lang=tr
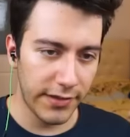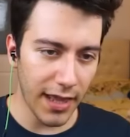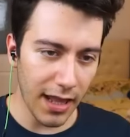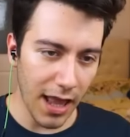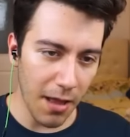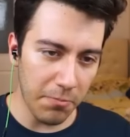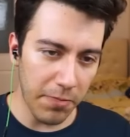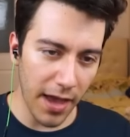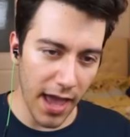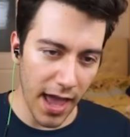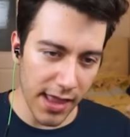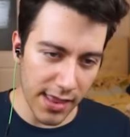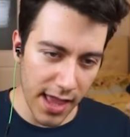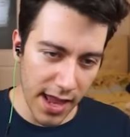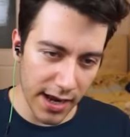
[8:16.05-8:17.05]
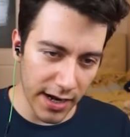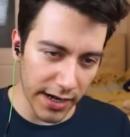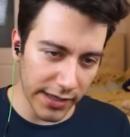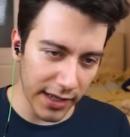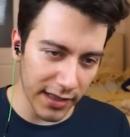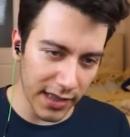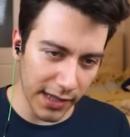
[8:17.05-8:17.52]
Selam bayanlar
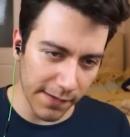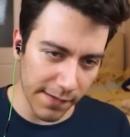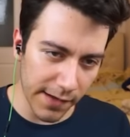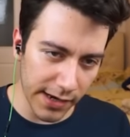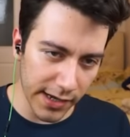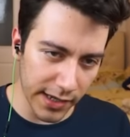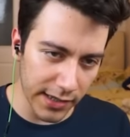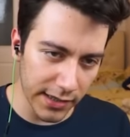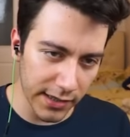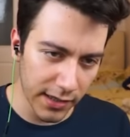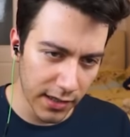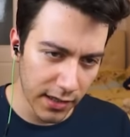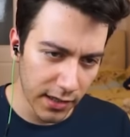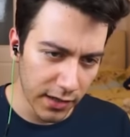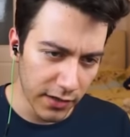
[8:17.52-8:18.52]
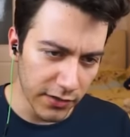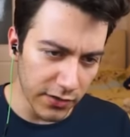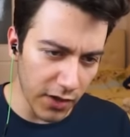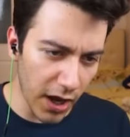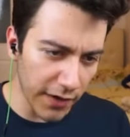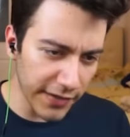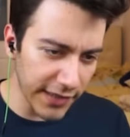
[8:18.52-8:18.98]
hareketlerime bakın.
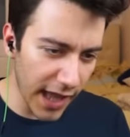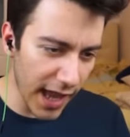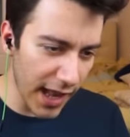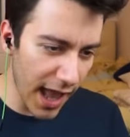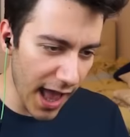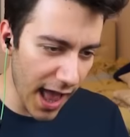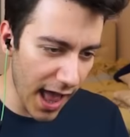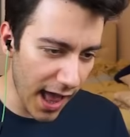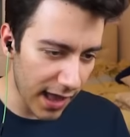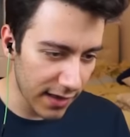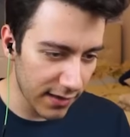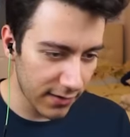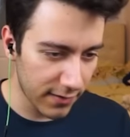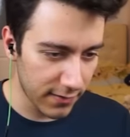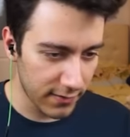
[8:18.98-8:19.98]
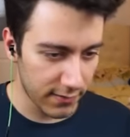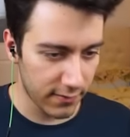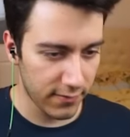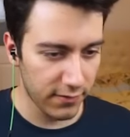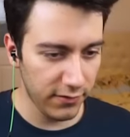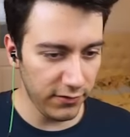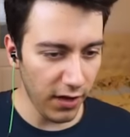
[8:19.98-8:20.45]
Surf style'a.
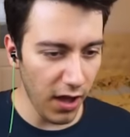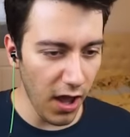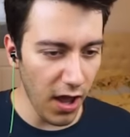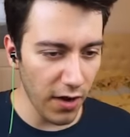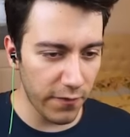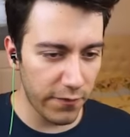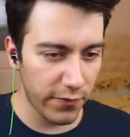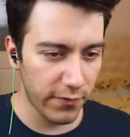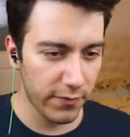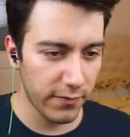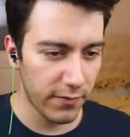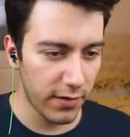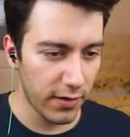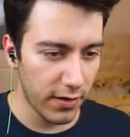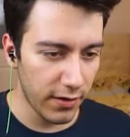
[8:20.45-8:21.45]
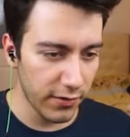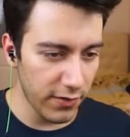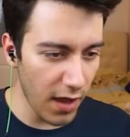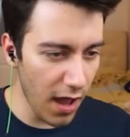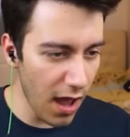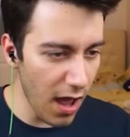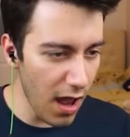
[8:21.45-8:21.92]
Surf.
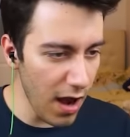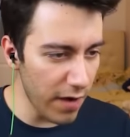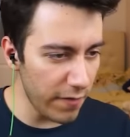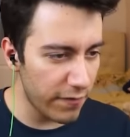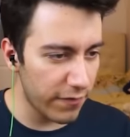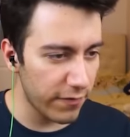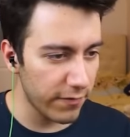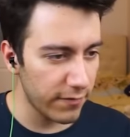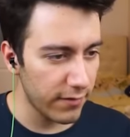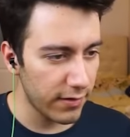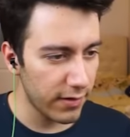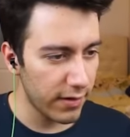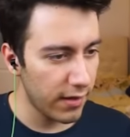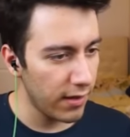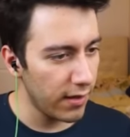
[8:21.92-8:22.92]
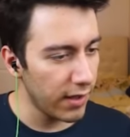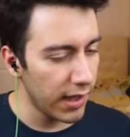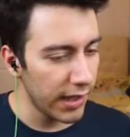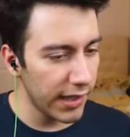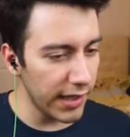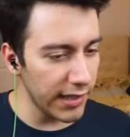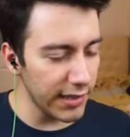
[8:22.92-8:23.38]
Surf.
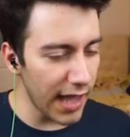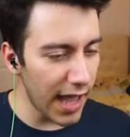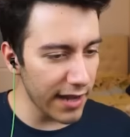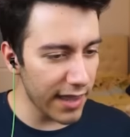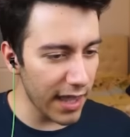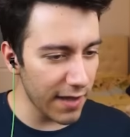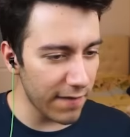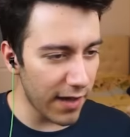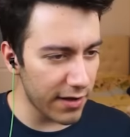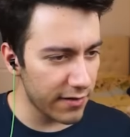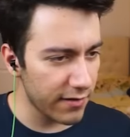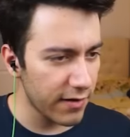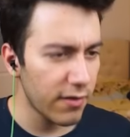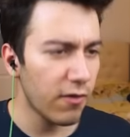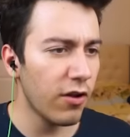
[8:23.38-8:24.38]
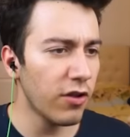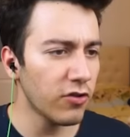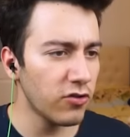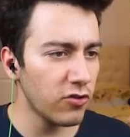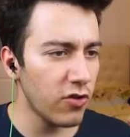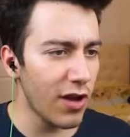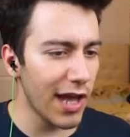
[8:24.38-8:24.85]
Yanında erkek var.
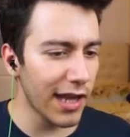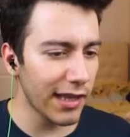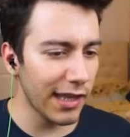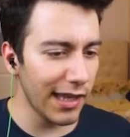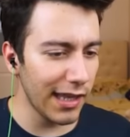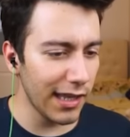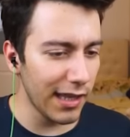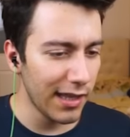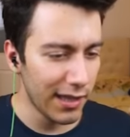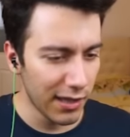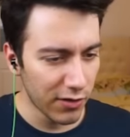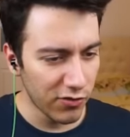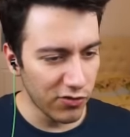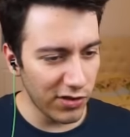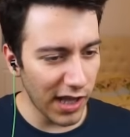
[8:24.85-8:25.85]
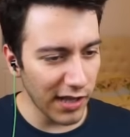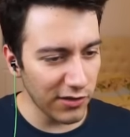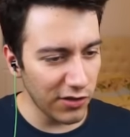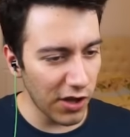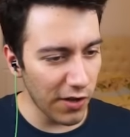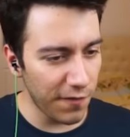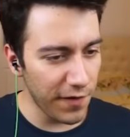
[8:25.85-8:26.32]
Olsun o erkeği güzel
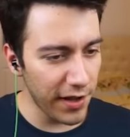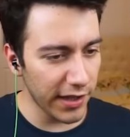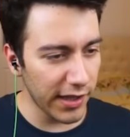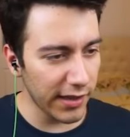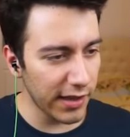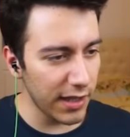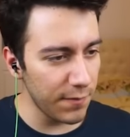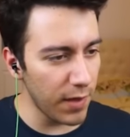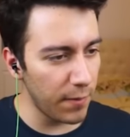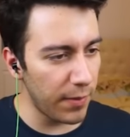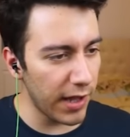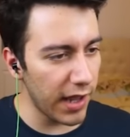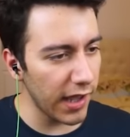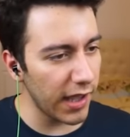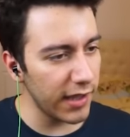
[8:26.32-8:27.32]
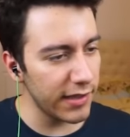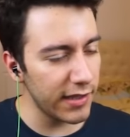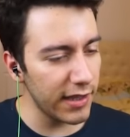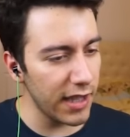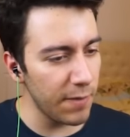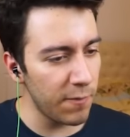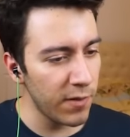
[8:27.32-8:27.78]
surf hareketlerim yaparak
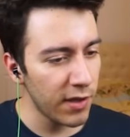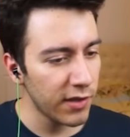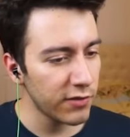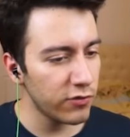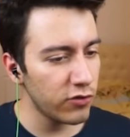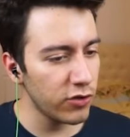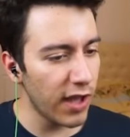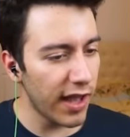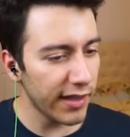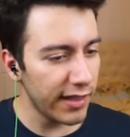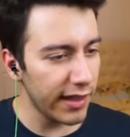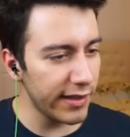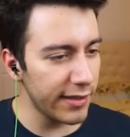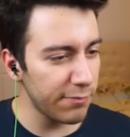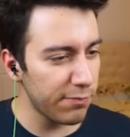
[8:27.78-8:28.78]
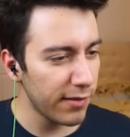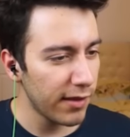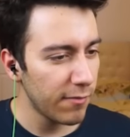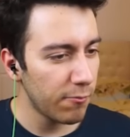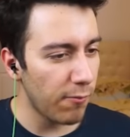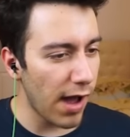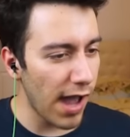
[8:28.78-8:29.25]
etkileyip suya atlatıp
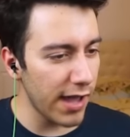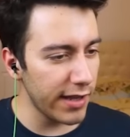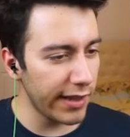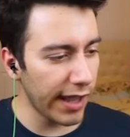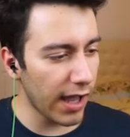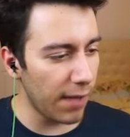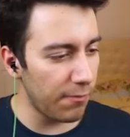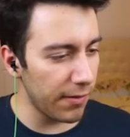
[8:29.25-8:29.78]
bayanı da